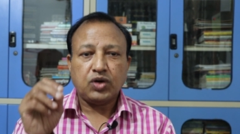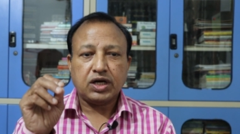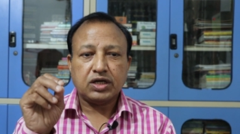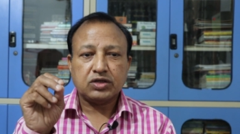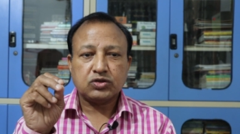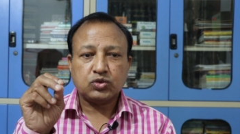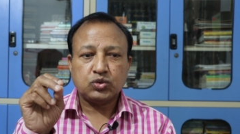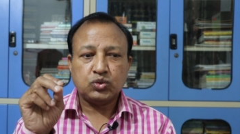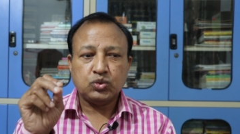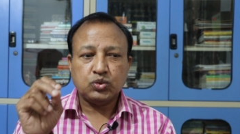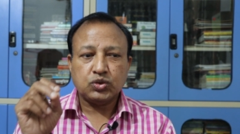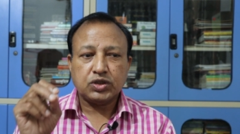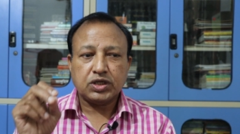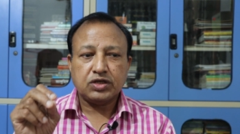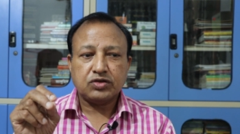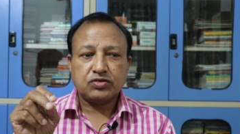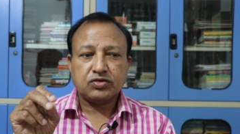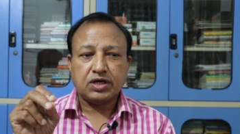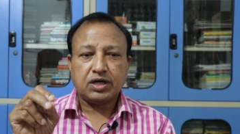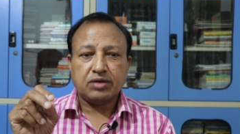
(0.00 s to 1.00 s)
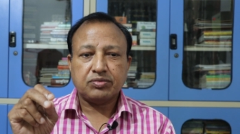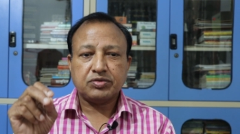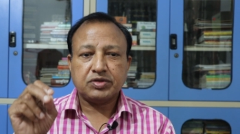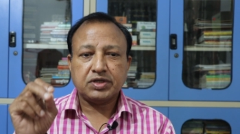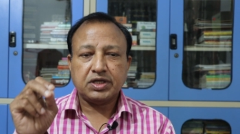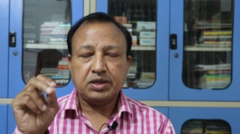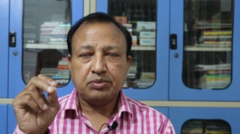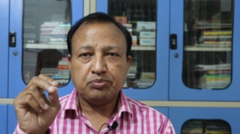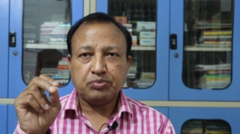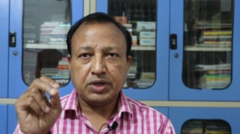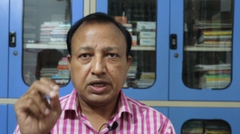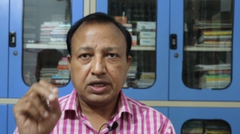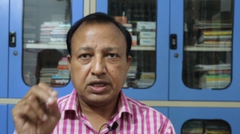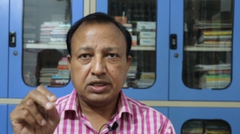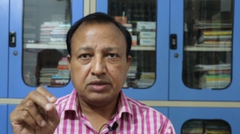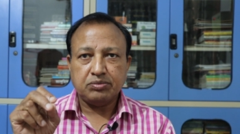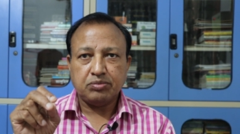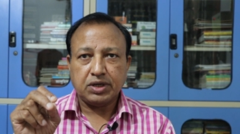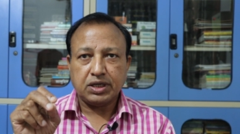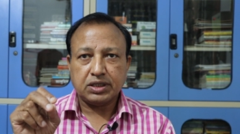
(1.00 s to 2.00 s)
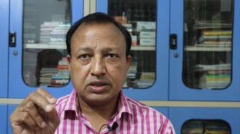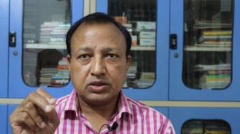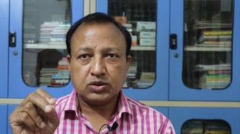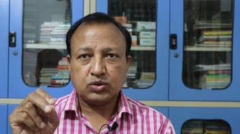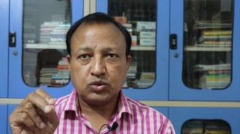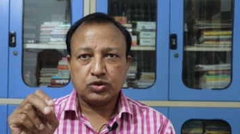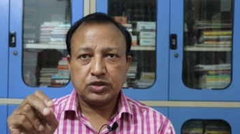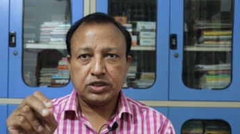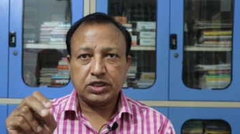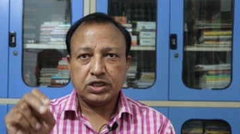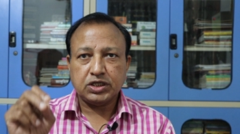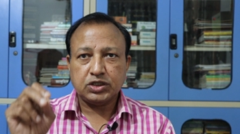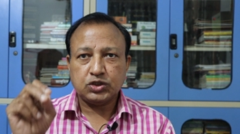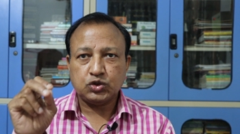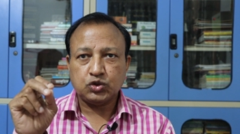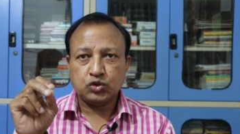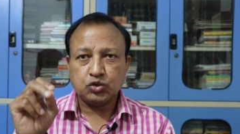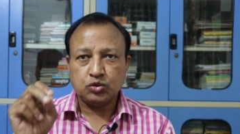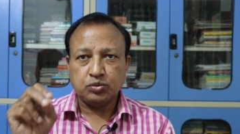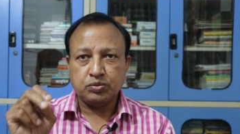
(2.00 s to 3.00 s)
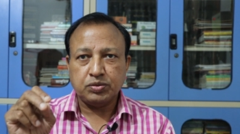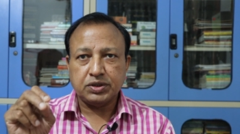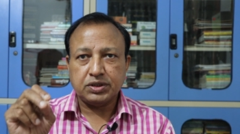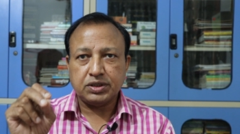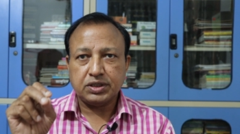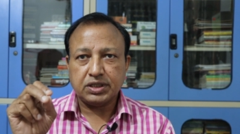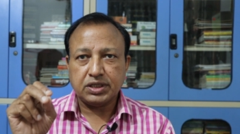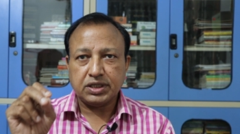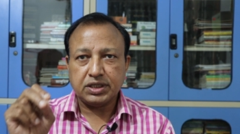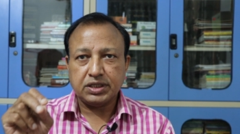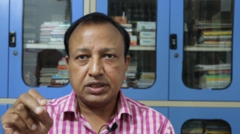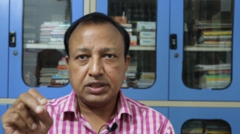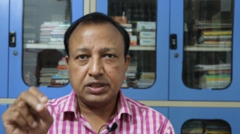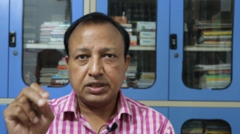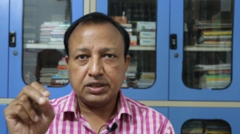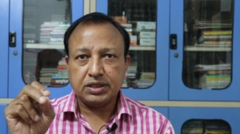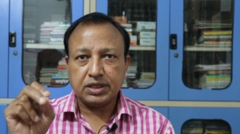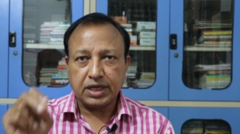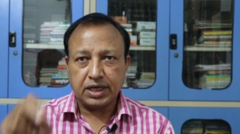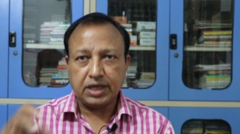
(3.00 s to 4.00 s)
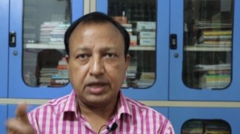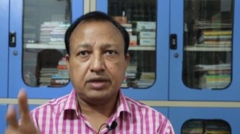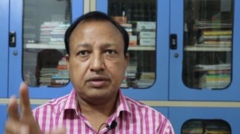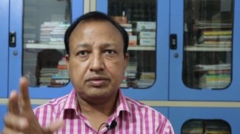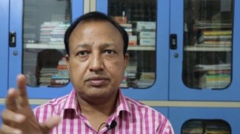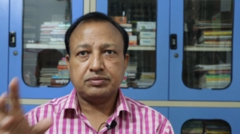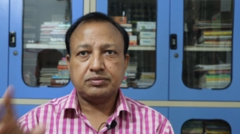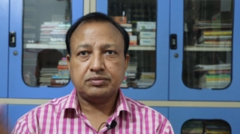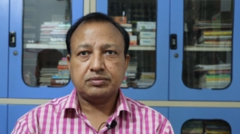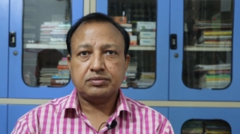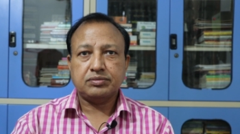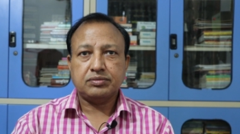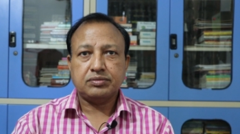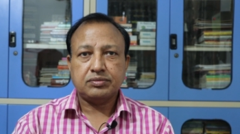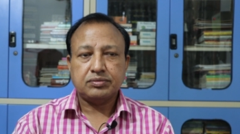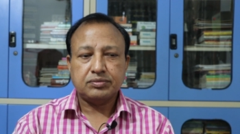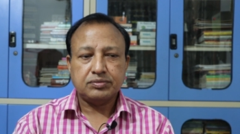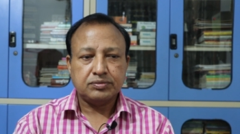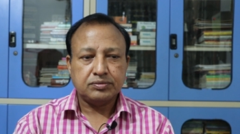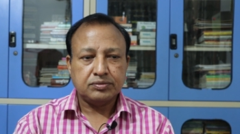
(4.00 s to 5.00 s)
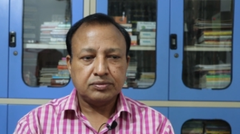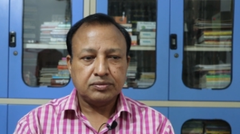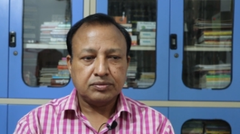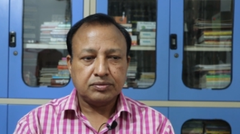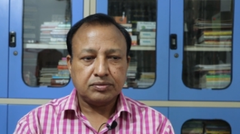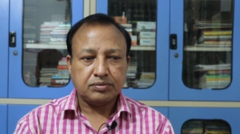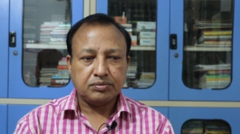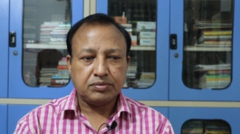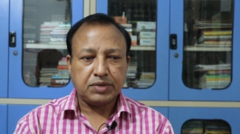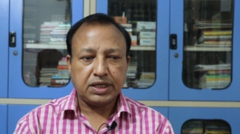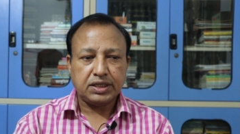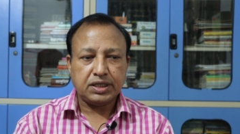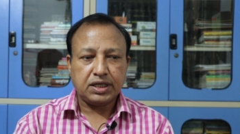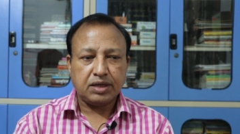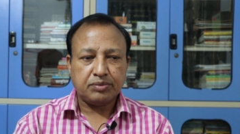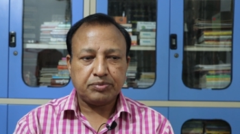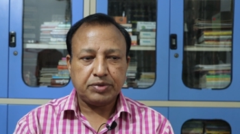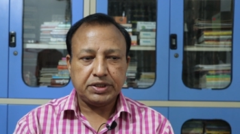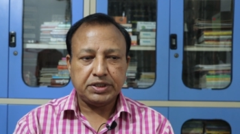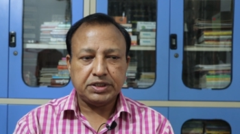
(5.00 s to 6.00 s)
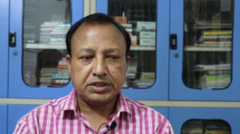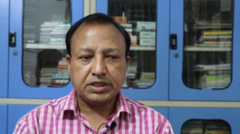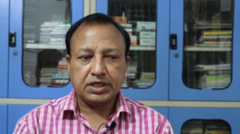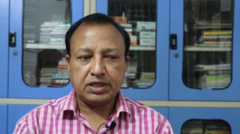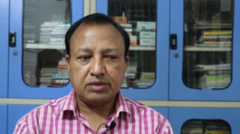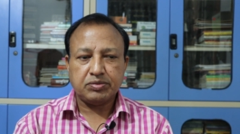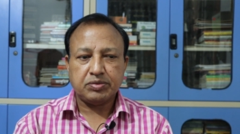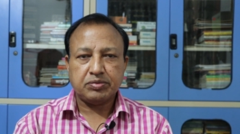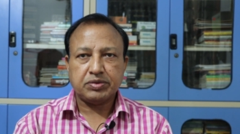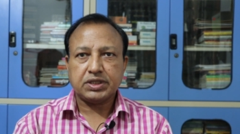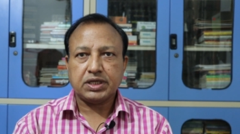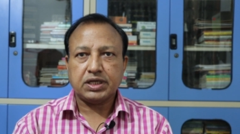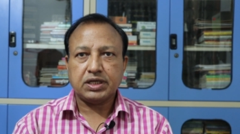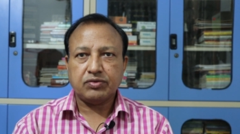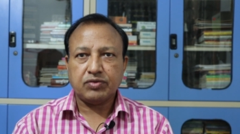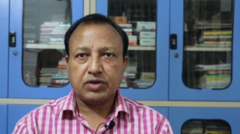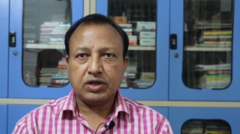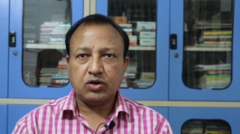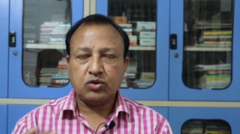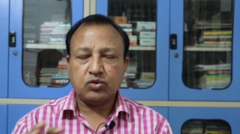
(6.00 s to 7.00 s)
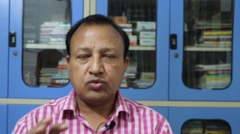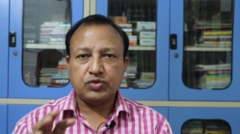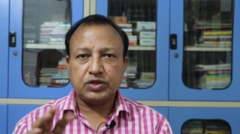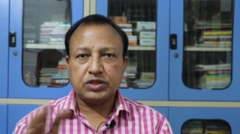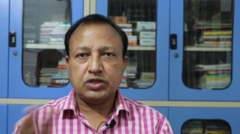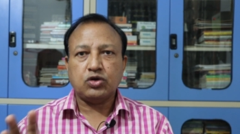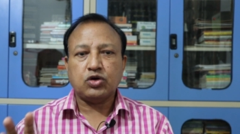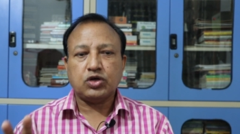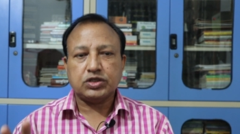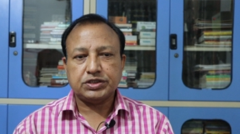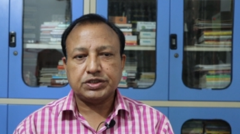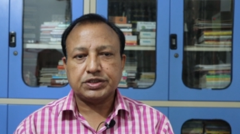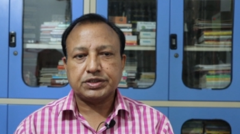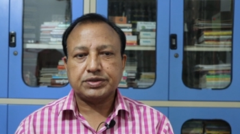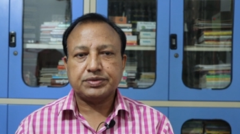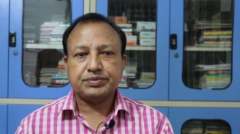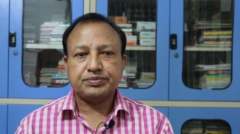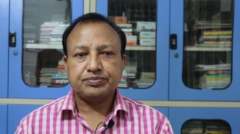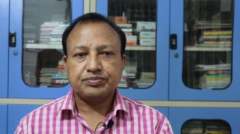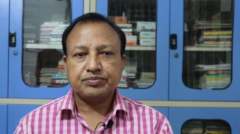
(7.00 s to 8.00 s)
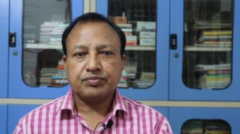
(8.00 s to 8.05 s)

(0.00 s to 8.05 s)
वास्तु के हिसाब से पहली बात तो ये शुभ नहीं है मैं यहाँ पे डिटेल में बताने वाला हूँ विद लॉजिक